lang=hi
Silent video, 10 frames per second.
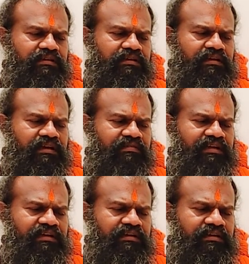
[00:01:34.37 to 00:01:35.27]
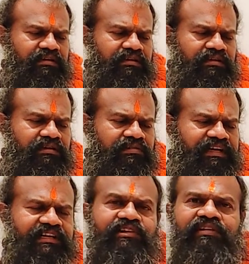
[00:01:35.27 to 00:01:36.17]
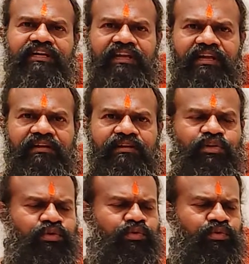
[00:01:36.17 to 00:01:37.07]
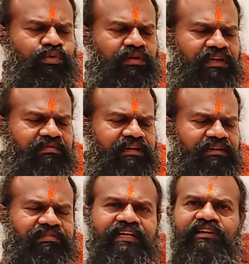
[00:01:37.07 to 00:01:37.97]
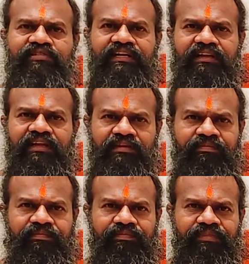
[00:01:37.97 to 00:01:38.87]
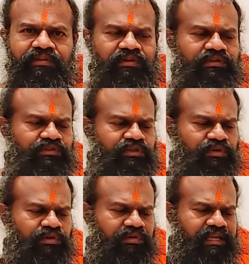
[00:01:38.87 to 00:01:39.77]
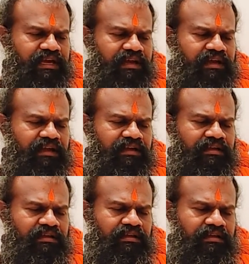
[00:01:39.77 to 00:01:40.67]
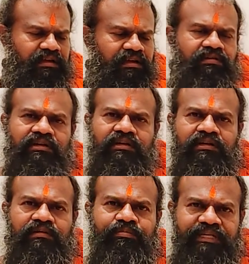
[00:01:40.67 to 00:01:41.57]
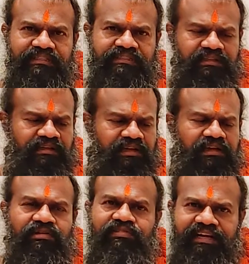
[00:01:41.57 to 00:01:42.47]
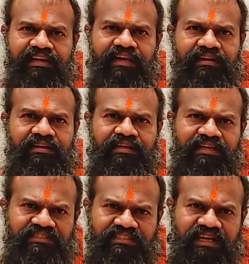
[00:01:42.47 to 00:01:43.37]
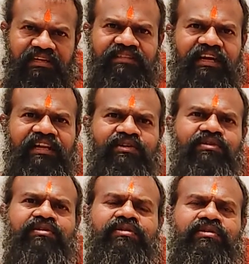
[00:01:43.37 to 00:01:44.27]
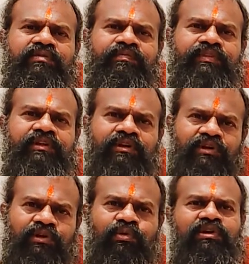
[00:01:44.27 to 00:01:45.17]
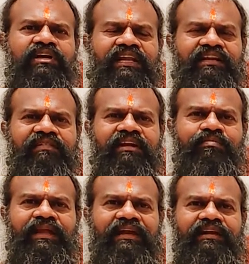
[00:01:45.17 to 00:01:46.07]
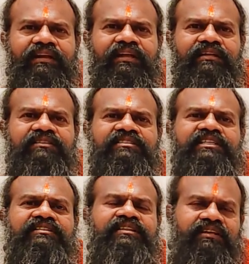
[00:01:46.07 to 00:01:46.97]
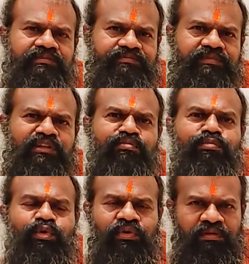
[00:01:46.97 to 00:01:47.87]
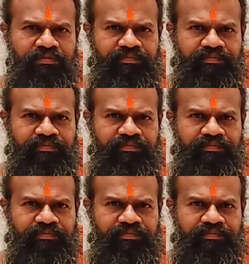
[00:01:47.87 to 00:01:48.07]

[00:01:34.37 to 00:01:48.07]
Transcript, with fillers: लेवन ट्वेंटी ट्वेंटी नाइन टू लेवन ट्वेंटी ट्वेंटी नाइन दो ग्यारह और uh, बीस और ट्वेंटी नाइन ये चार तारीखों को रूल करने वाला प्लानट है चंद्र मून